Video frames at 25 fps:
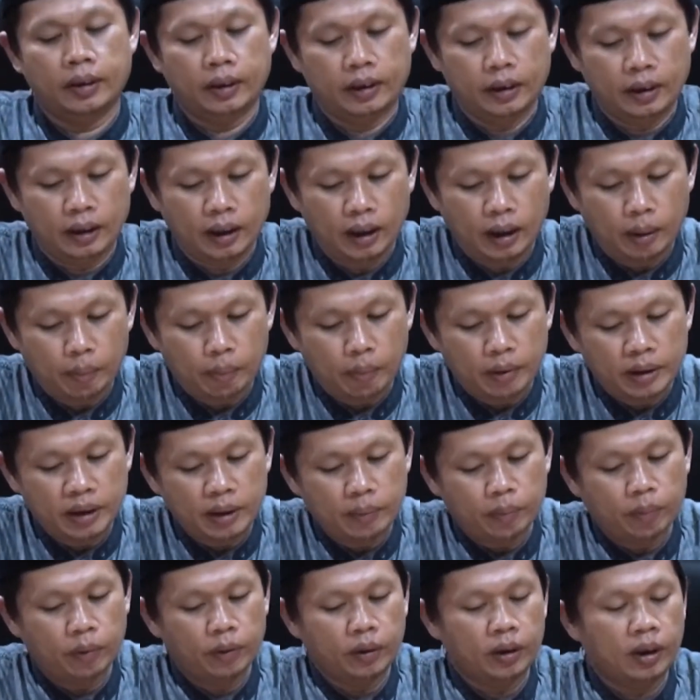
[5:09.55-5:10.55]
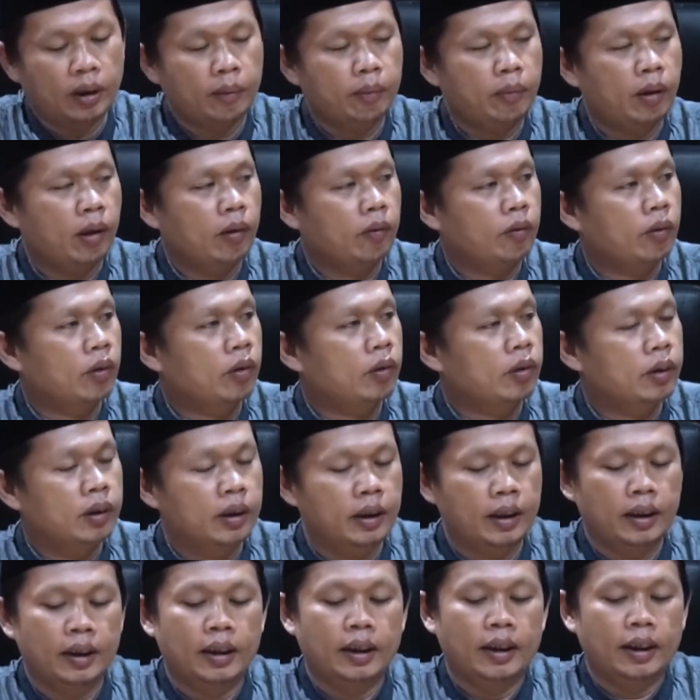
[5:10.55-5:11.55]
dengan menyebut nama Allah
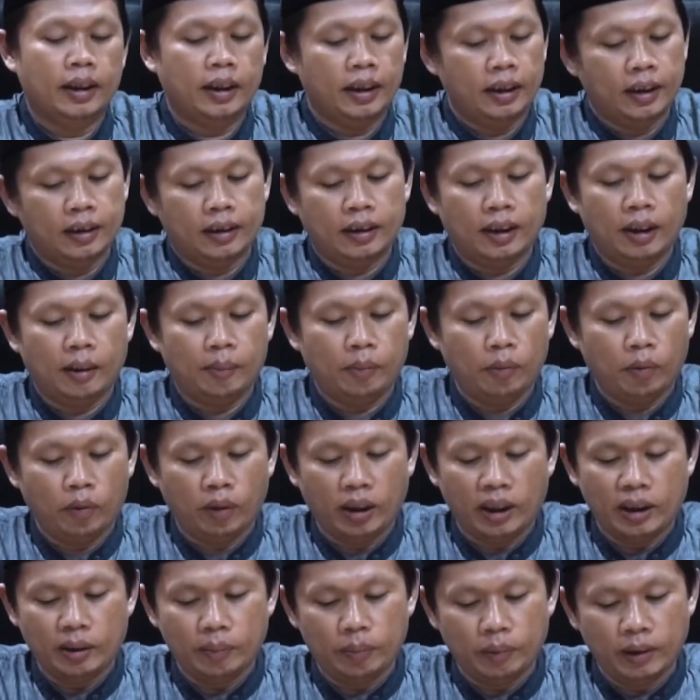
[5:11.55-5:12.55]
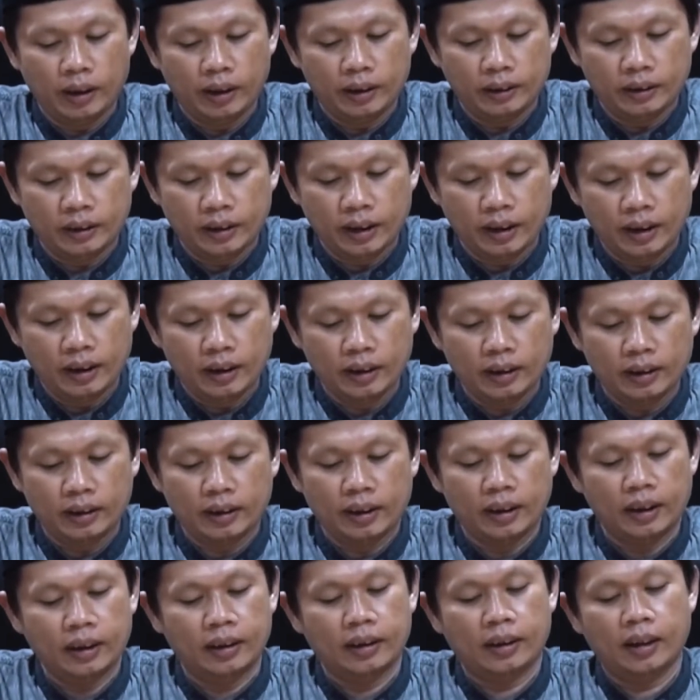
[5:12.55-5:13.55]
kita mulai belajar
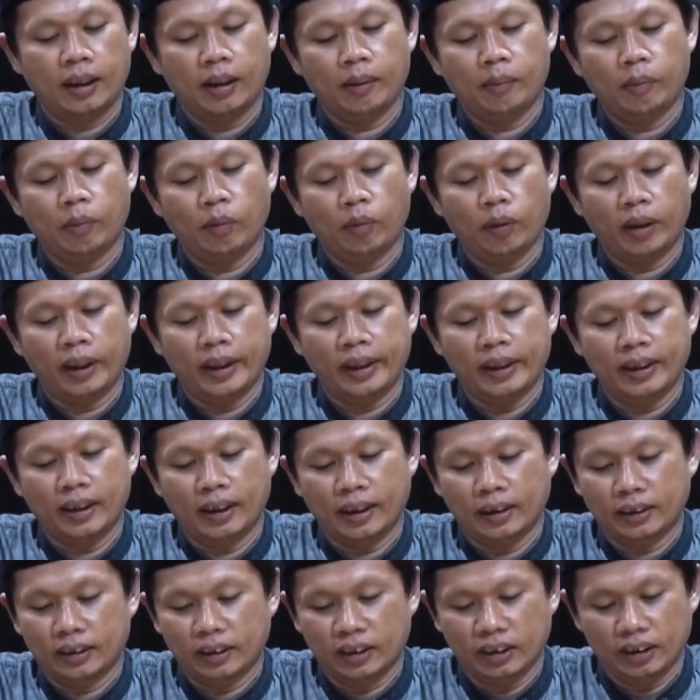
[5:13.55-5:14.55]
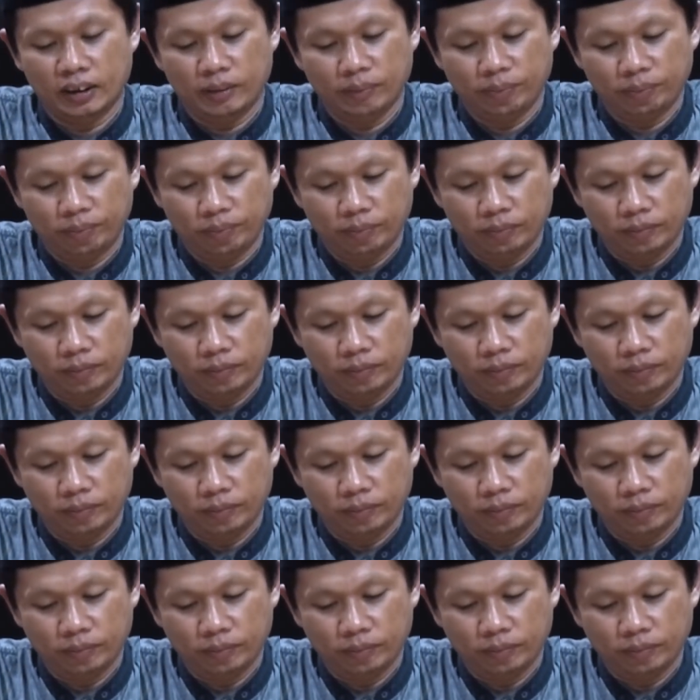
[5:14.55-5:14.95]
kita mulai ngaji